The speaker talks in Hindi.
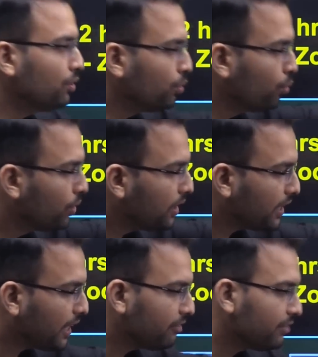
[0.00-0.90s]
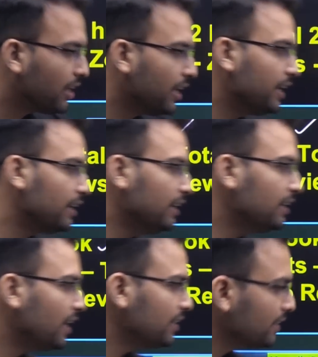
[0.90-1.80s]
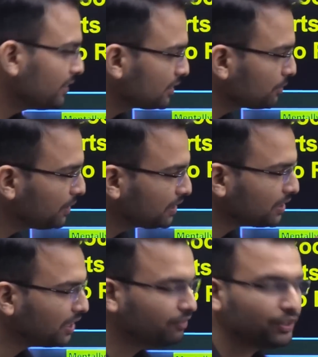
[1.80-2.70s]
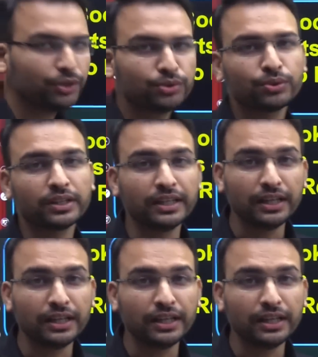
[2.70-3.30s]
गूगल ड्राइव का एक लिंक आ जाएगा जिसमें ये सारी वीडियोस होंगी